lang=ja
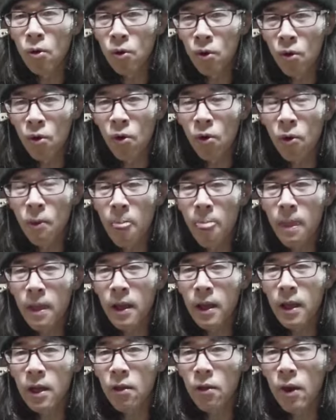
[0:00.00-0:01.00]
の、
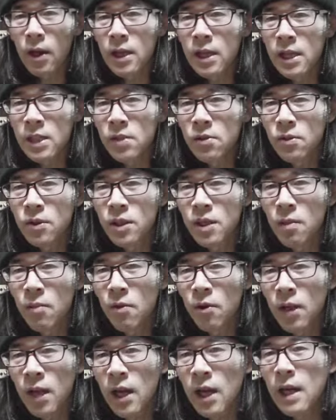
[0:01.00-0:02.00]
えお話をして
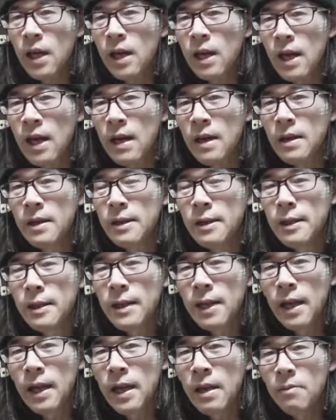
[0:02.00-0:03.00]
もなかなか、
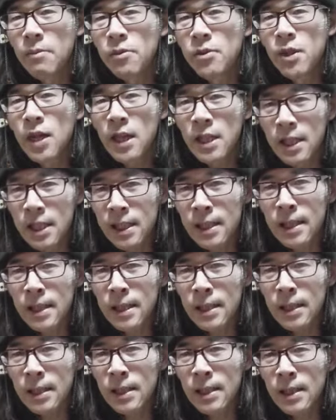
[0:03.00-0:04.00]
え難し
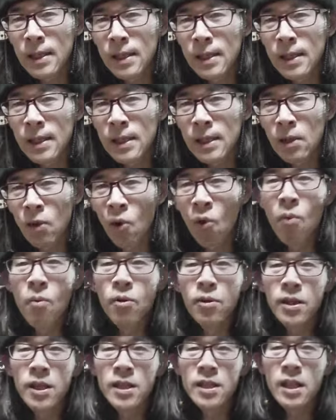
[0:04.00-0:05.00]
いと
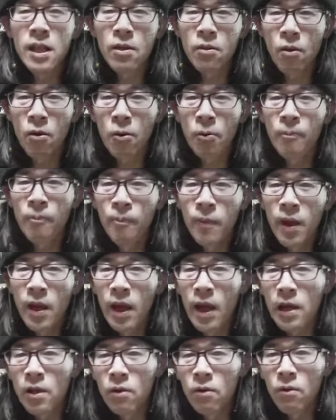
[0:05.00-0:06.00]
思うんですけど
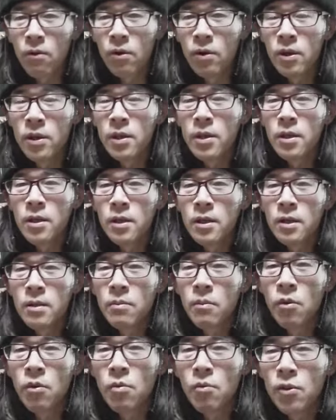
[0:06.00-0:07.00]
あの
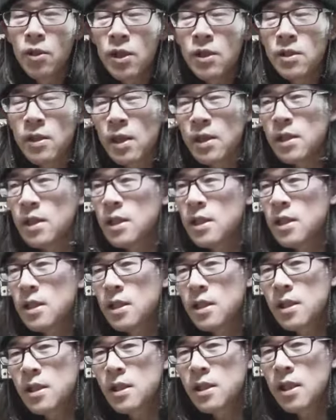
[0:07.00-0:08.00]
僕もですね
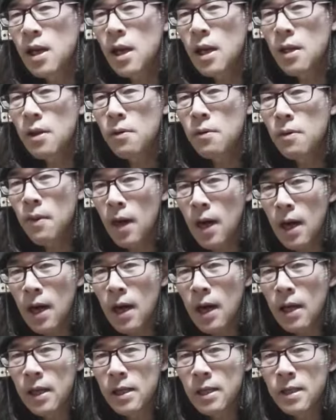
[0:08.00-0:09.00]
実際
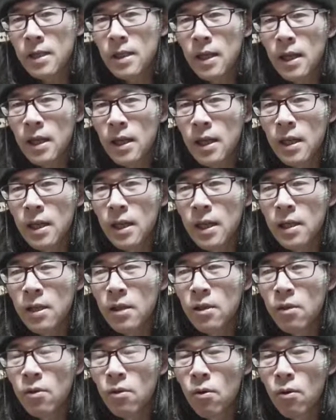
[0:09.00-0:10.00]
はえー、っ
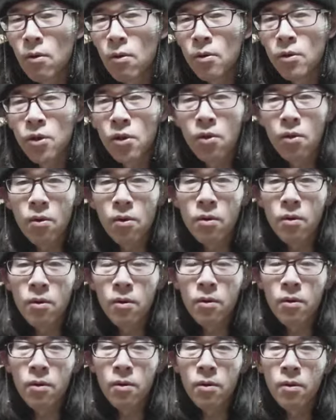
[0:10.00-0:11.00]
とそ
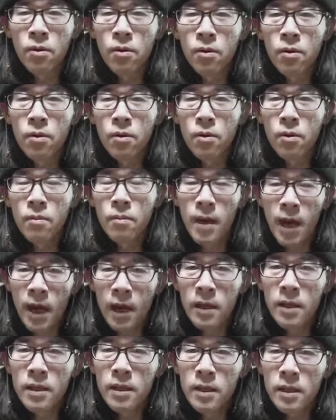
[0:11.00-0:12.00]
の
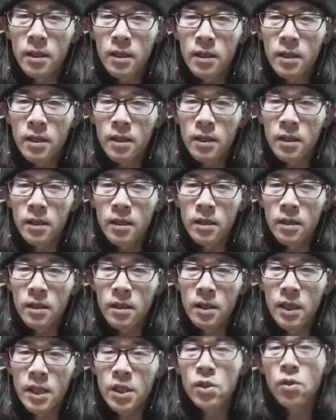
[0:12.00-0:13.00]
ま
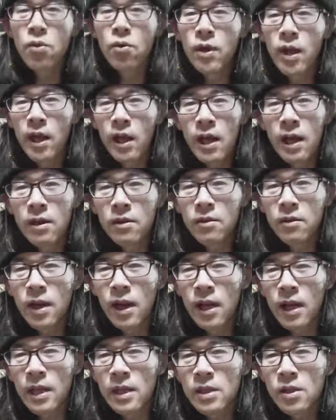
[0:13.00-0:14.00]
あ25年間ぐ
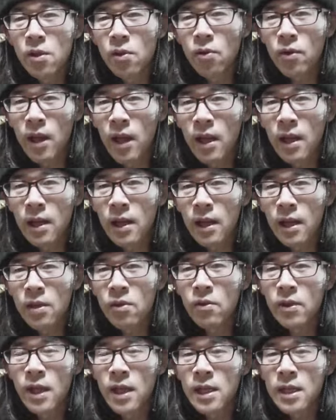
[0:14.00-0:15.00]
らいそのね、えー、っ
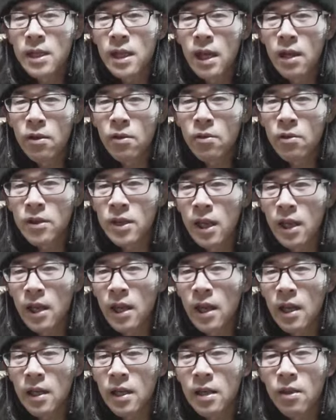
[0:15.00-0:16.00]
と電子回路の設
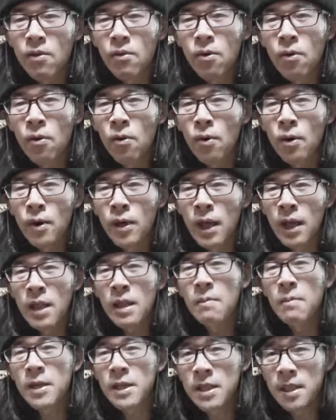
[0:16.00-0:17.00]
計っていうのをやっ
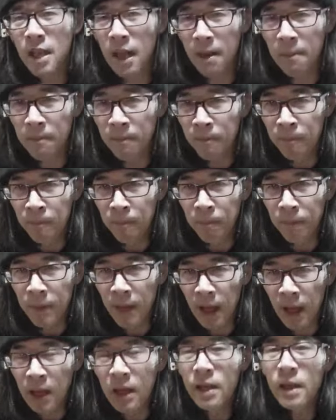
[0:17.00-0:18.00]
てまして
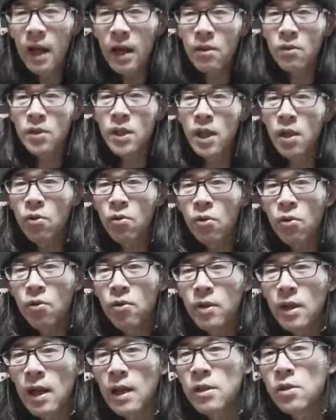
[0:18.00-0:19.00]
であの先ほど言っ
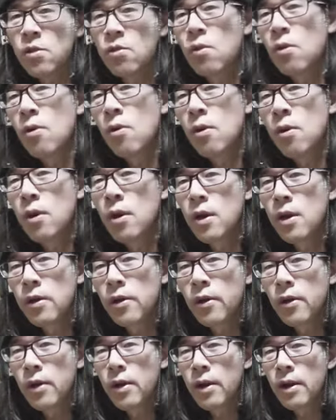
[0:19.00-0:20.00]
たその
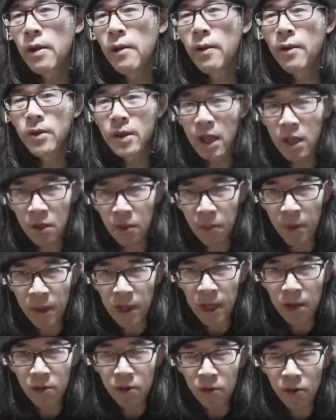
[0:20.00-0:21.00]
エフェクターの
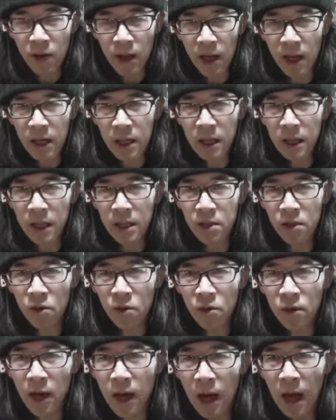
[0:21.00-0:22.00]
ペダルの中にそ
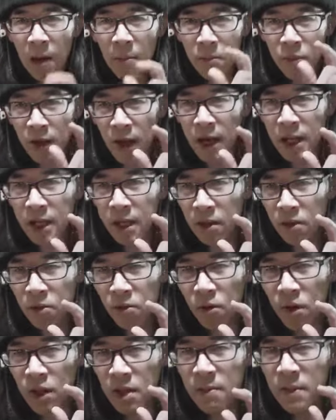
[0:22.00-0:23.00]
のアンプが入ってる
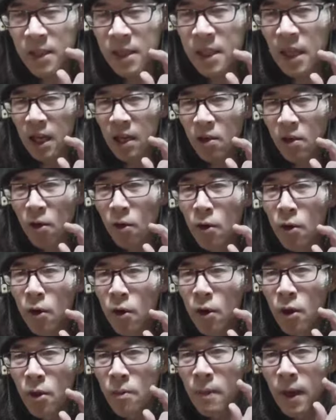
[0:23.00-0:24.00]
と言いまけど
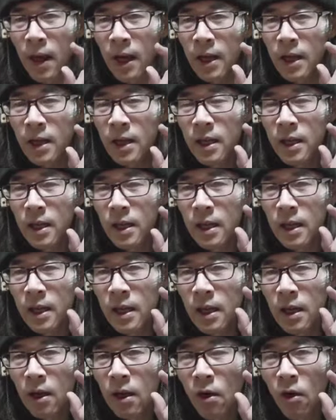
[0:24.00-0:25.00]
まあ
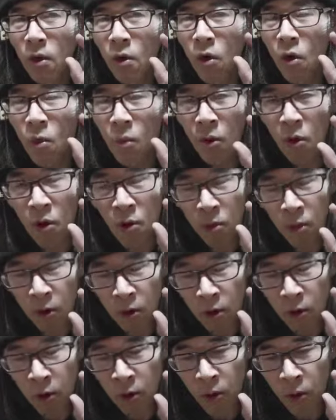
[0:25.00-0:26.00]
ほぼほ
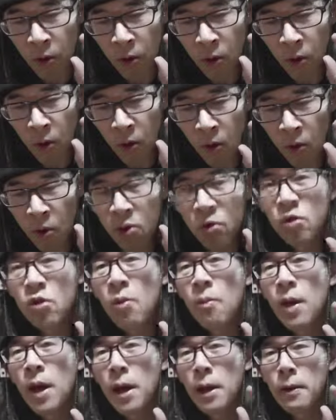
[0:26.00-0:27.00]
ぼ多く
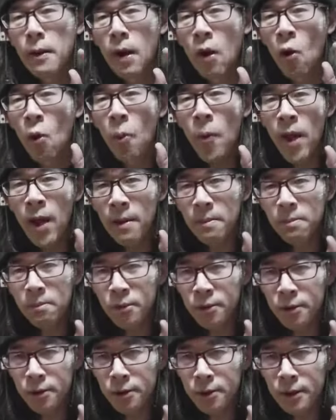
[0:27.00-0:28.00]
の場合は
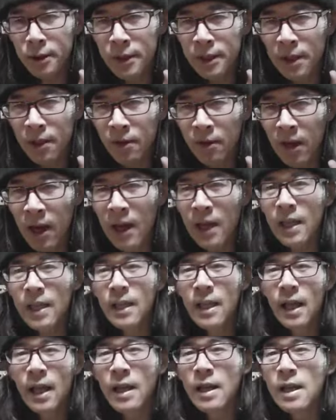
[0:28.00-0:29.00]
オペアンプっていうのが入っ
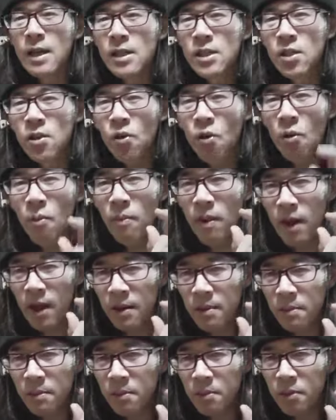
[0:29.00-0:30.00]
てその
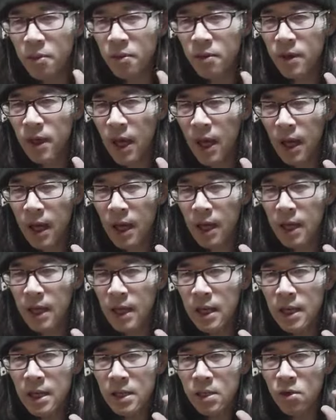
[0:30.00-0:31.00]
オペアンプで
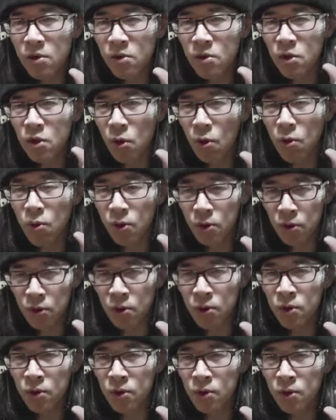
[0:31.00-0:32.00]
その増
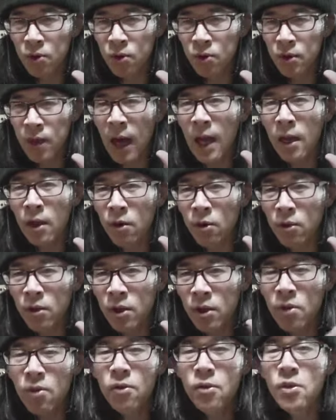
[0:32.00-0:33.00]
幅回路っ
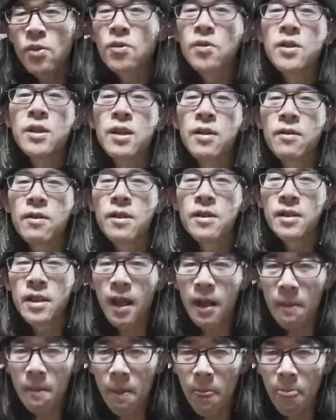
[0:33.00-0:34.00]
ていうのを作ってるんです
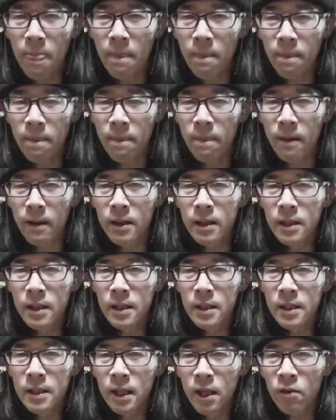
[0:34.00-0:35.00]
ね。うん、
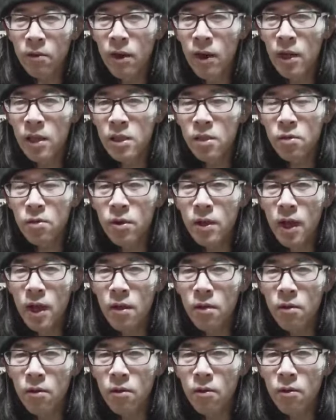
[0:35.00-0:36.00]
なので非常に
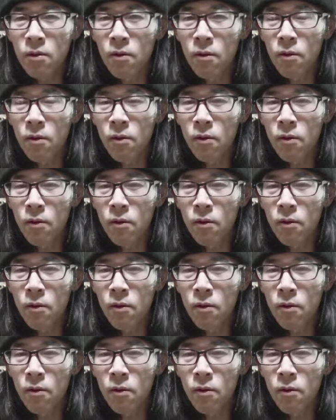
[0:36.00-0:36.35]
あの